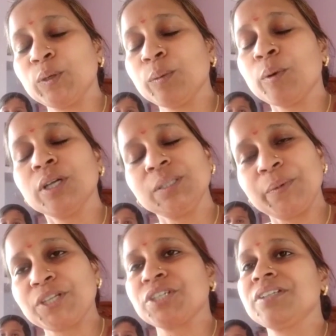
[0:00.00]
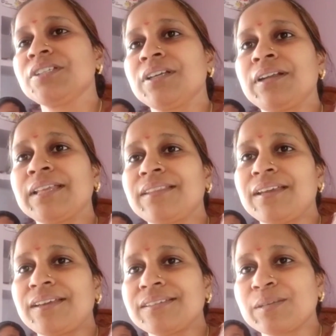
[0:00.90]
को बहुत ही प्रेशर रहता
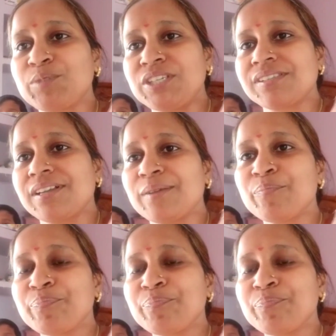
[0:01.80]
है सब चीज का